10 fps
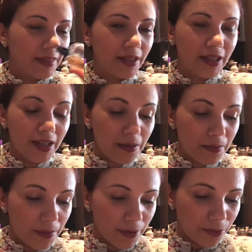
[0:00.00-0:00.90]
Que
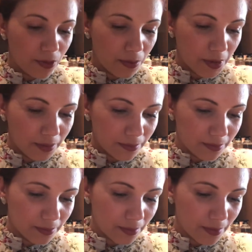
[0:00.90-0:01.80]
perfume
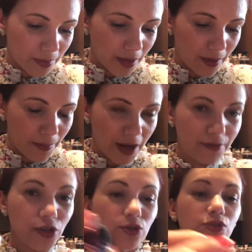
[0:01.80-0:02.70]

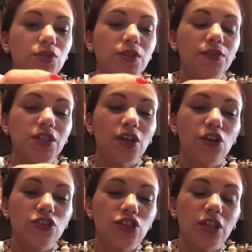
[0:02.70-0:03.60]
maravilhoso. Se você
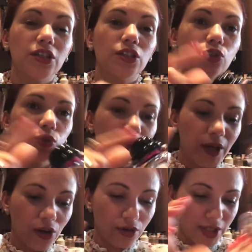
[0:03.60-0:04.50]
gosta de
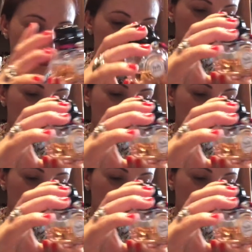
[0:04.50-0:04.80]
tuberosa,